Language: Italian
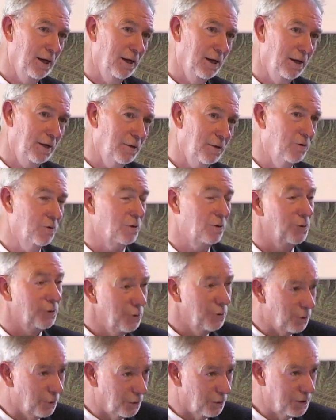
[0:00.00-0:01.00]
che sono
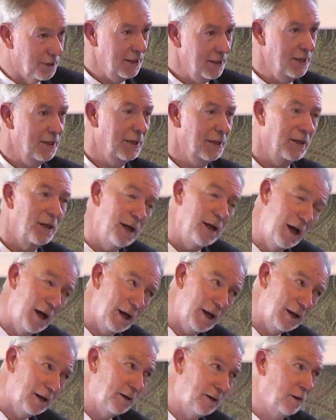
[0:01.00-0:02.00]
noti
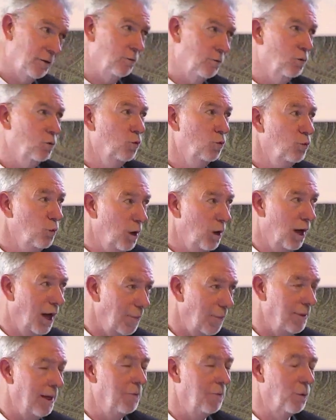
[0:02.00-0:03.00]
e che
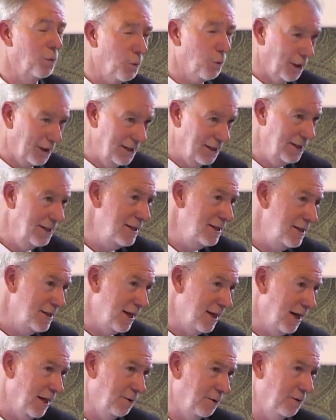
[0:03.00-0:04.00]
abbiamo
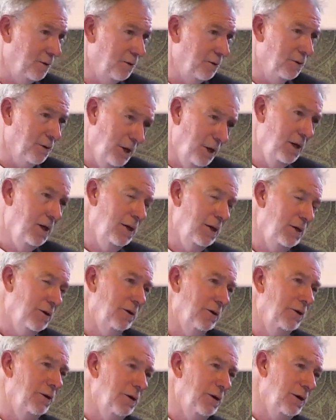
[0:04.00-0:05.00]
quantizzato
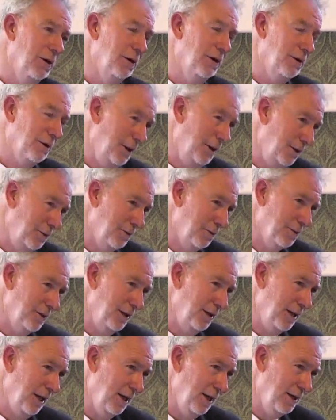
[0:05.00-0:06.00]
con, con i
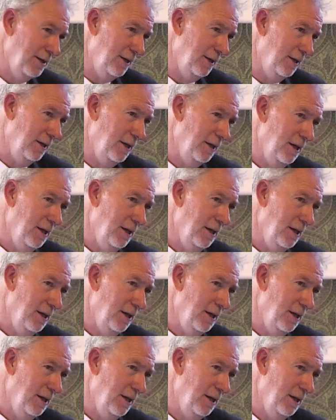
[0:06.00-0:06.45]
nostri dati